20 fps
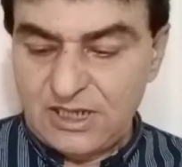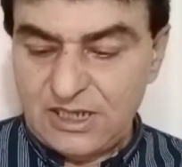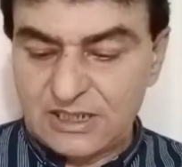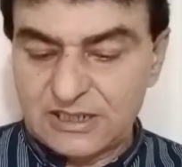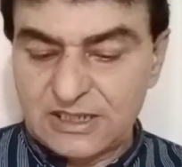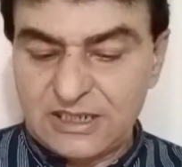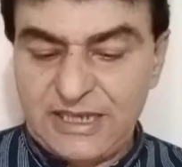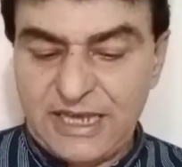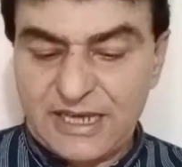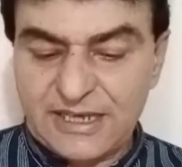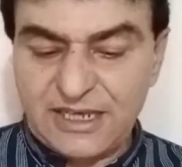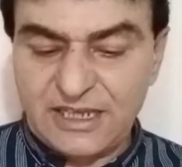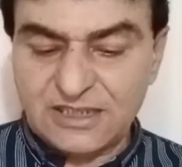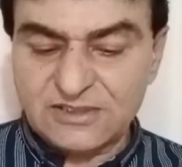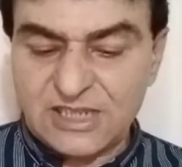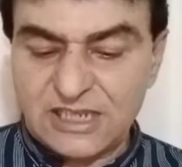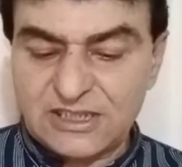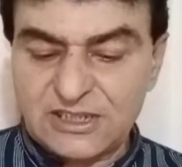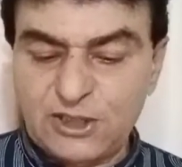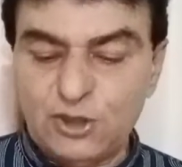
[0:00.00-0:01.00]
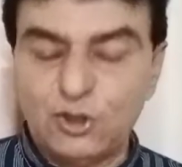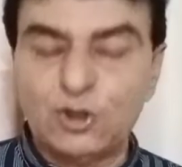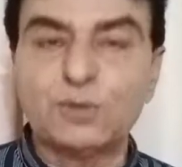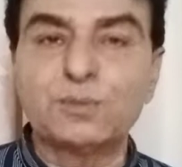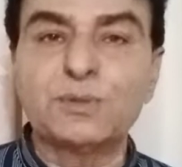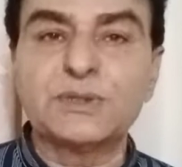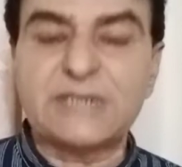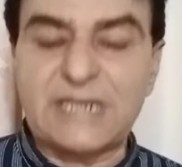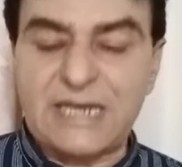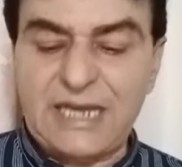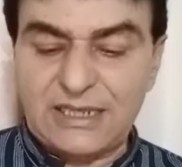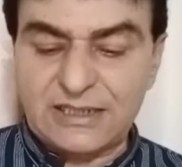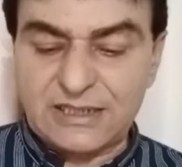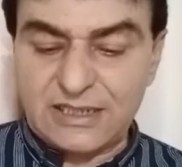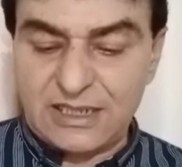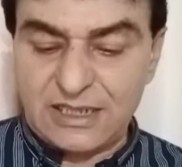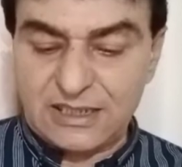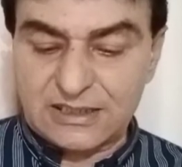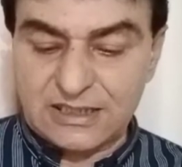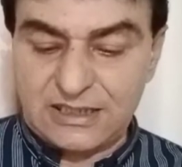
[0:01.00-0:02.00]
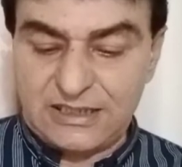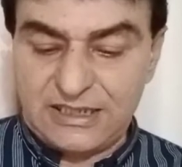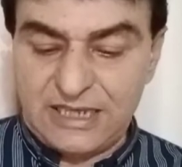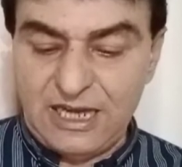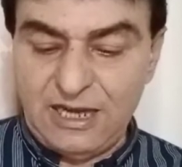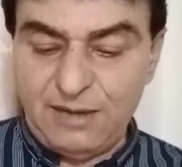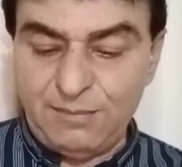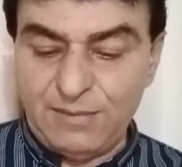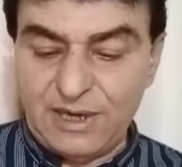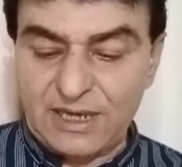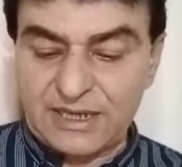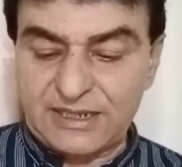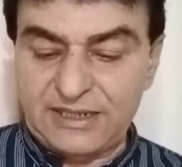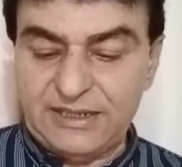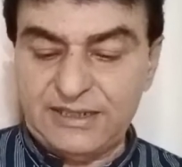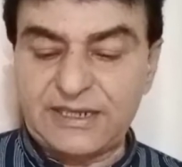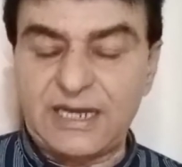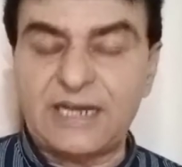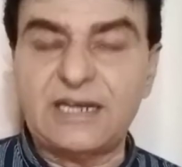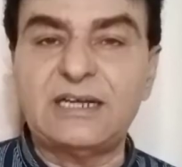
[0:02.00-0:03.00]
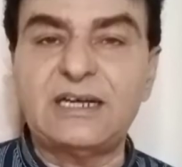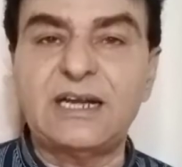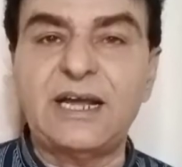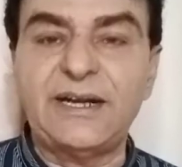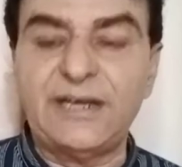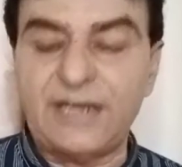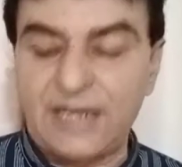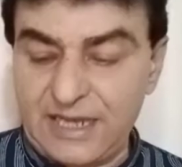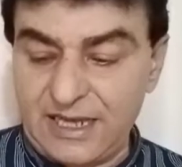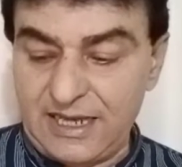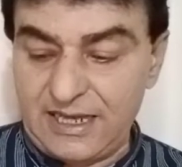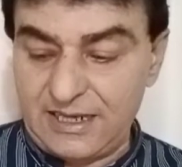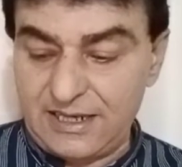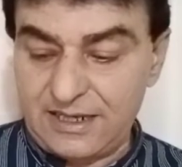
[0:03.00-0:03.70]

अदलिया की आज़ादी और मुतहद अदलिया हमारी रेड लाइन है